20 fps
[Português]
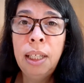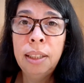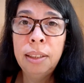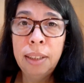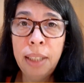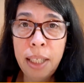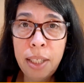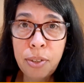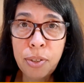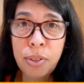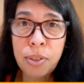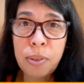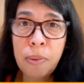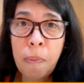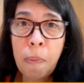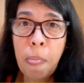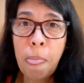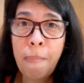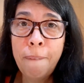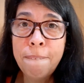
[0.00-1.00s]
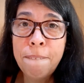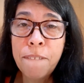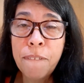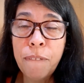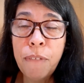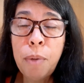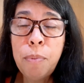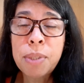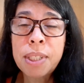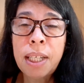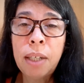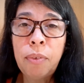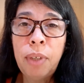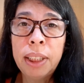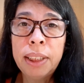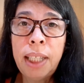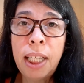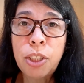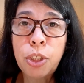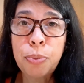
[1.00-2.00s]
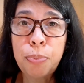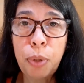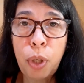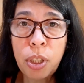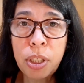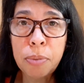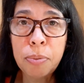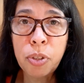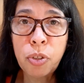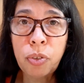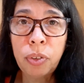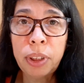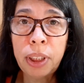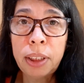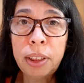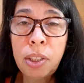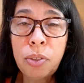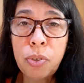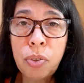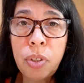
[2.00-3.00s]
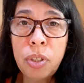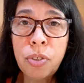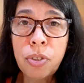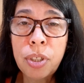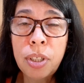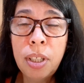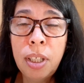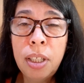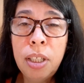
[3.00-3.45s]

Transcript: Não é isso? Vamos aguardar as próximas contratações